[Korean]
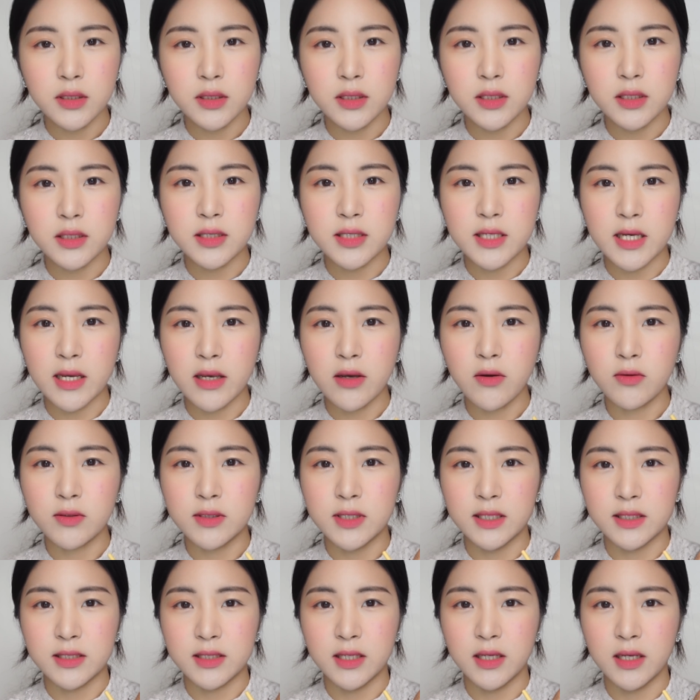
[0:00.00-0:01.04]
이 제형
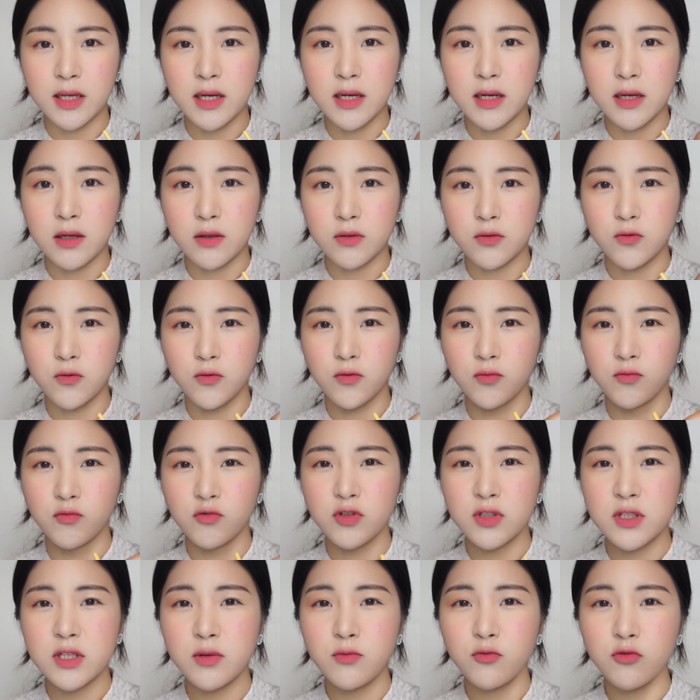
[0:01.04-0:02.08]
자체가 조금
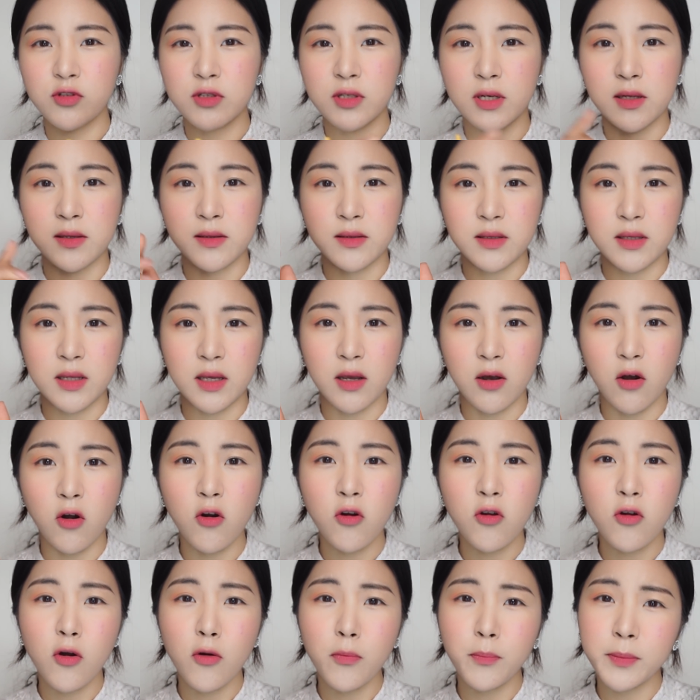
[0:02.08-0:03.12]
문질문질했을 때
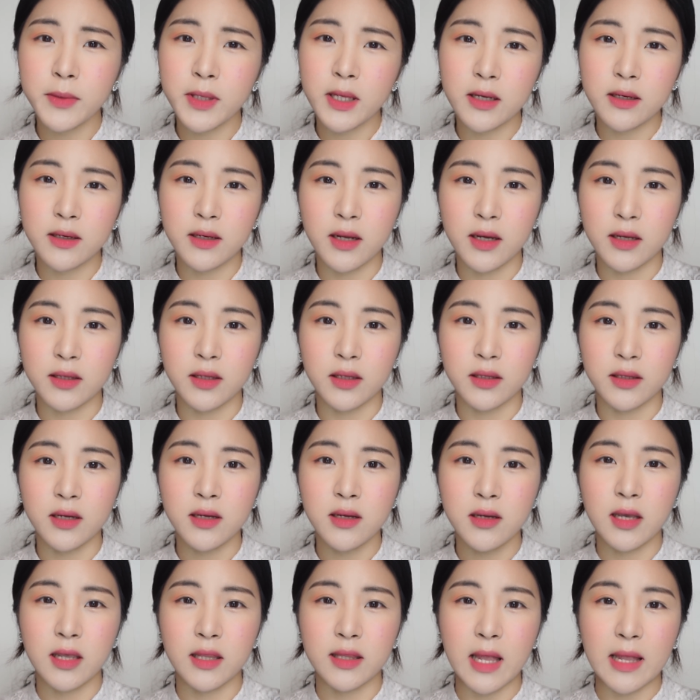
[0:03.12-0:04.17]
헐겁다 그래야 되나?
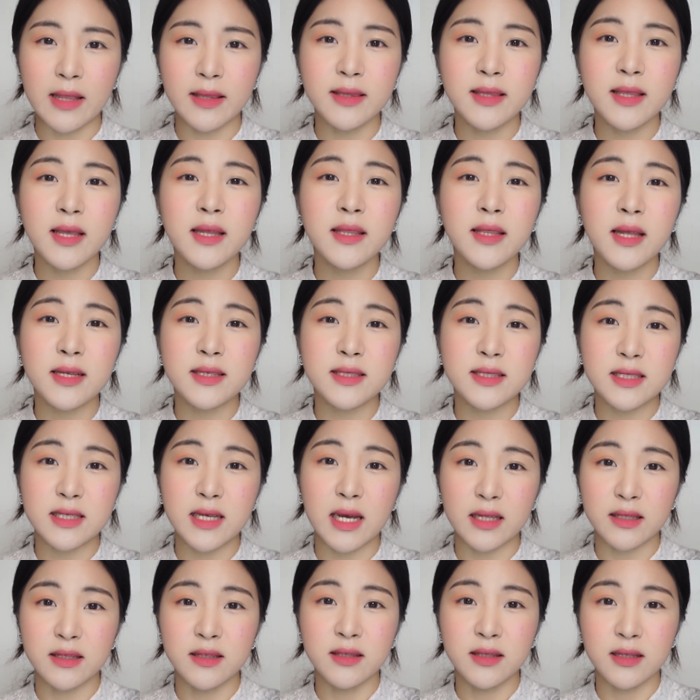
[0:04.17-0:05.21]
이렇게 단단하지
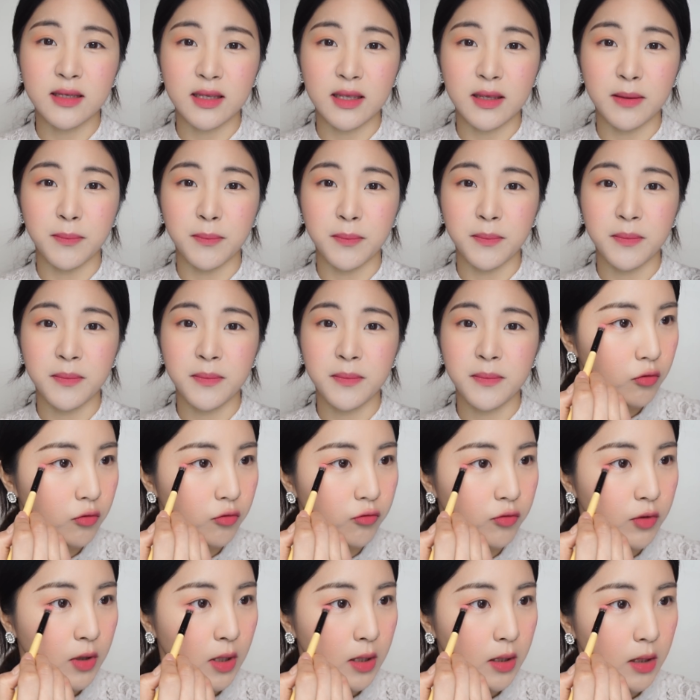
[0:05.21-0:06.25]
않은 느낌.
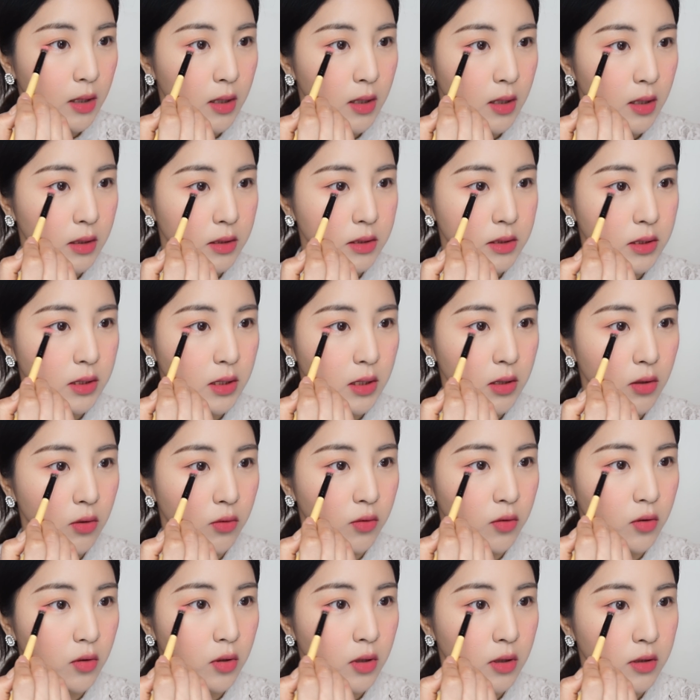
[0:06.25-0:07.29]
눈 아래까지
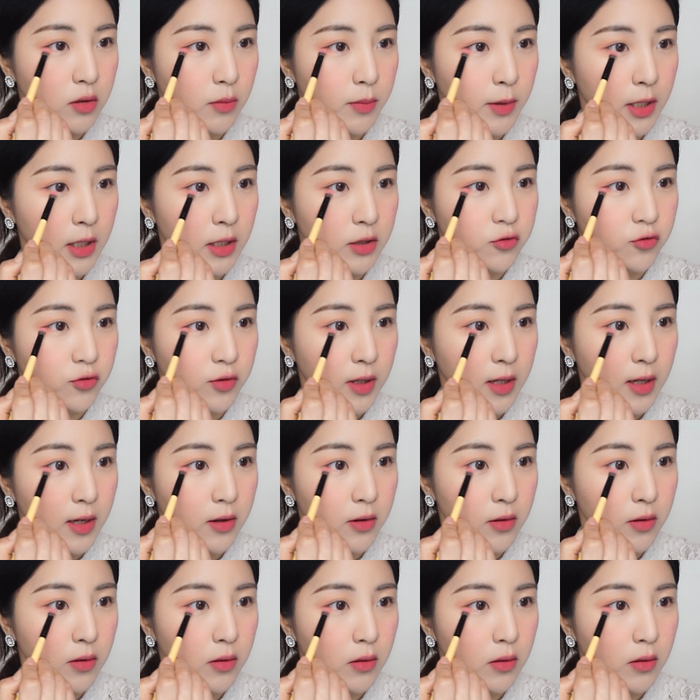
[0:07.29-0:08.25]
연결해서 발라줄게요.